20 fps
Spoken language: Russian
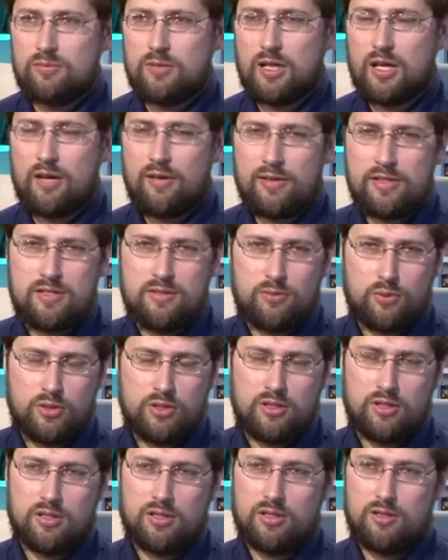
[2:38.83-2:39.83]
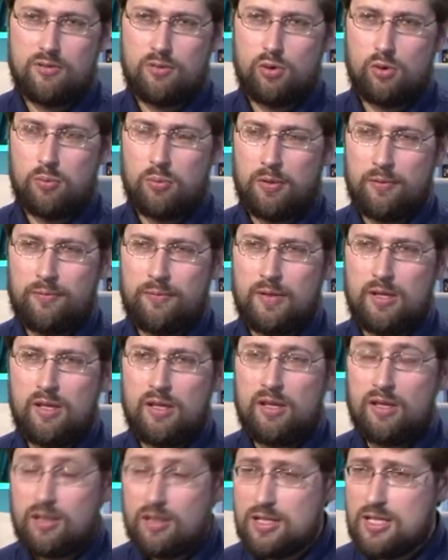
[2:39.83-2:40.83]
Такова сегодня Европа.
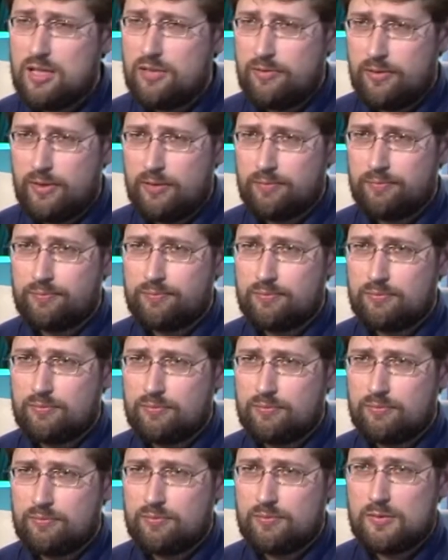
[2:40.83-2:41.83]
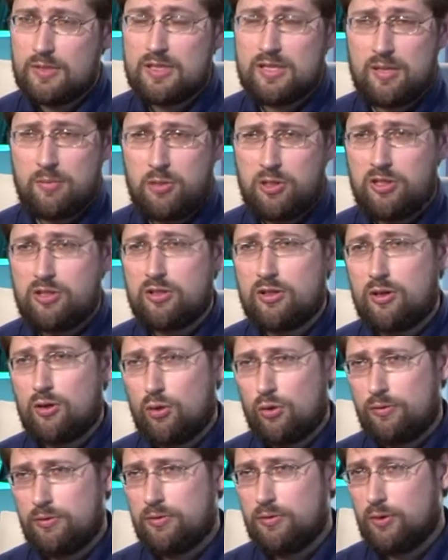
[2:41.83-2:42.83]
И если вы заметите
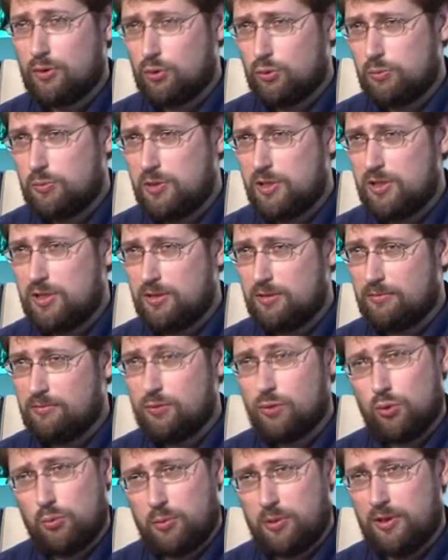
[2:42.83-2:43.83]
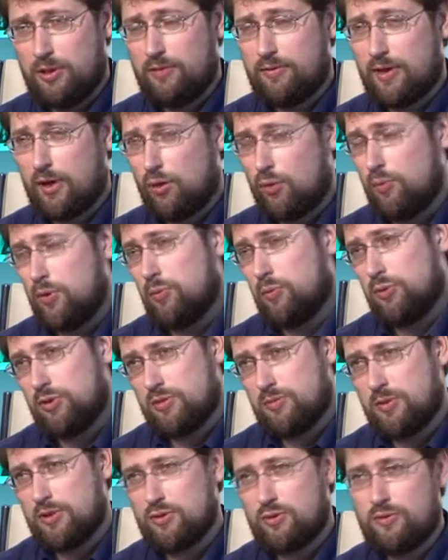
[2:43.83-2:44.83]
кровь на клубнике, купленной в каком-нибудь
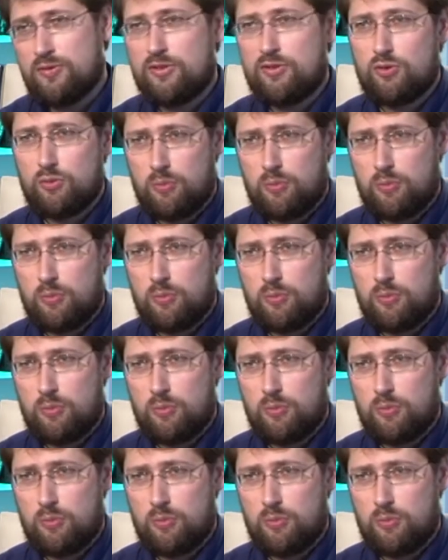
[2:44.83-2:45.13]
из московских